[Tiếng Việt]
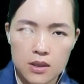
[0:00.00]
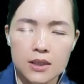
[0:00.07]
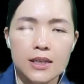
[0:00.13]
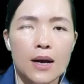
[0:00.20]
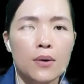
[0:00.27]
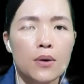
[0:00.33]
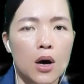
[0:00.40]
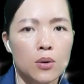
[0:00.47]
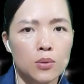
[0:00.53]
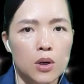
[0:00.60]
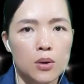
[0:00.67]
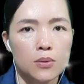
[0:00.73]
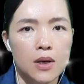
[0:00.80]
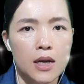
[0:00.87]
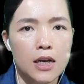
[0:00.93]
sao ông
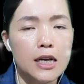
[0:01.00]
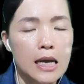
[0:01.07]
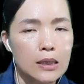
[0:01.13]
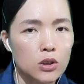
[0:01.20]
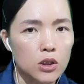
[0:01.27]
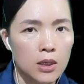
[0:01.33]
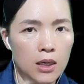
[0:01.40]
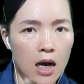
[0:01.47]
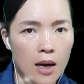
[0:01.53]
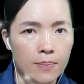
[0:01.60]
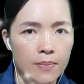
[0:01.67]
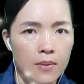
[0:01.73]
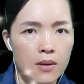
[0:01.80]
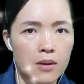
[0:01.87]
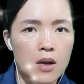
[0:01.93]
không nghĩ đến trường hợp
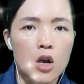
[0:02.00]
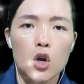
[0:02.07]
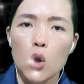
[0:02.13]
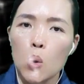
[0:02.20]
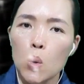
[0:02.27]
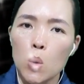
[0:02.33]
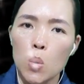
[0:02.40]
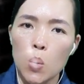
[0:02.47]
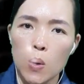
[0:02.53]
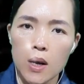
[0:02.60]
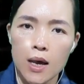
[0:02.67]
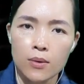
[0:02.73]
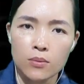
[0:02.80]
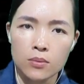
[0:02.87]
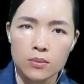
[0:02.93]
cụ
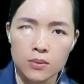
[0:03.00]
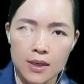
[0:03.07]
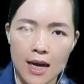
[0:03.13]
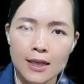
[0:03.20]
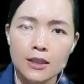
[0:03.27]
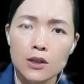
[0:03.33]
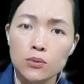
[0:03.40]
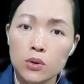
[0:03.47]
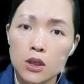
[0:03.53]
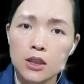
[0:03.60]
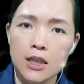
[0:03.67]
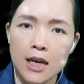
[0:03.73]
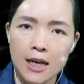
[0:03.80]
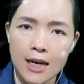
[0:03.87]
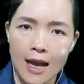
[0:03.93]
Lộng đang trong tư
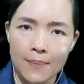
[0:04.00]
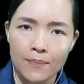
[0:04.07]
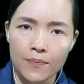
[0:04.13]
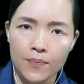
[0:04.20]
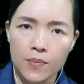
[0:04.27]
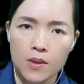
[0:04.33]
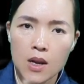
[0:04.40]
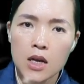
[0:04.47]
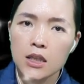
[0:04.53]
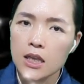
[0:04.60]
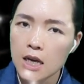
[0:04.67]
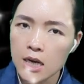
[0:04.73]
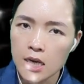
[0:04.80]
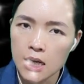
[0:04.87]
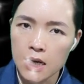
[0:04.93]
thế nằm
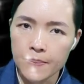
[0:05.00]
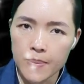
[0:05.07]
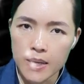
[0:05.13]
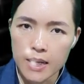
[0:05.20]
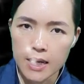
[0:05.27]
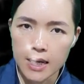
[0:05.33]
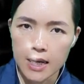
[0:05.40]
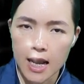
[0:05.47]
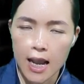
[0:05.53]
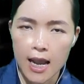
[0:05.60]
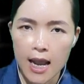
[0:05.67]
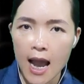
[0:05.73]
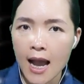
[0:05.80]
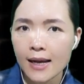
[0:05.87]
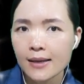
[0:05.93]
thì bị kẻ
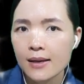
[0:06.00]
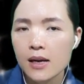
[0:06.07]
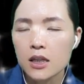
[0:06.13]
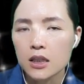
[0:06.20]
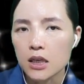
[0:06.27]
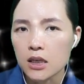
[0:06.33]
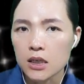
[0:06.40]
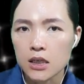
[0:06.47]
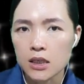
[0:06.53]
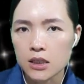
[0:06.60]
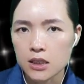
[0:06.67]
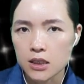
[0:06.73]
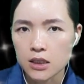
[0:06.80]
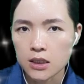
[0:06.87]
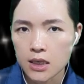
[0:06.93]
ác từ
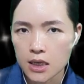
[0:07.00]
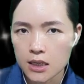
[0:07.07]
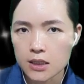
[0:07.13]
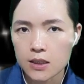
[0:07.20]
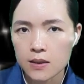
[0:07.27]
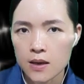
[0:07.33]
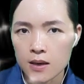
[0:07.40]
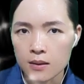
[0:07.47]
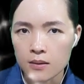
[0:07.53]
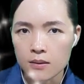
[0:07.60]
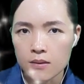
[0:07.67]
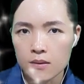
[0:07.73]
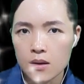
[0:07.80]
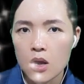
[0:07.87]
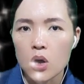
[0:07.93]
dưới giường
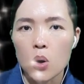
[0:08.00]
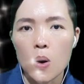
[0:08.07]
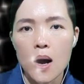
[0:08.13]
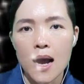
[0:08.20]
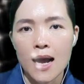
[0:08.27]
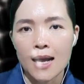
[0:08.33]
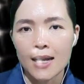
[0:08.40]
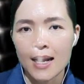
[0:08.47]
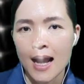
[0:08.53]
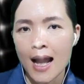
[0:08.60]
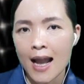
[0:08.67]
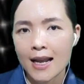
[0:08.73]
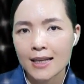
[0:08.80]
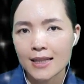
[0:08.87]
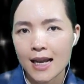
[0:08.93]
quàng
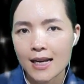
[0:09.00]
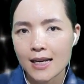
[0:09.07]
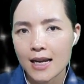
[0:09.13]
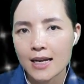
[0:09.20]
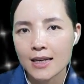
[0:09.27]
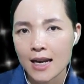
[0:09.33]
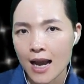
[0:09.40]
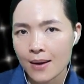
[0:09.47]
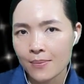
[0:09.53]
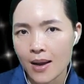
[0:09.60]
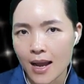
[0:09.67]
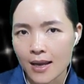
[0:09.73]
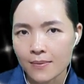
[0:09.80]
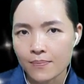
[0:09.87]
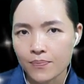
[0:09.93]
hai tay lên ám
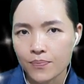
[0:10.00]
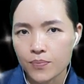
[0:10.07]
hại?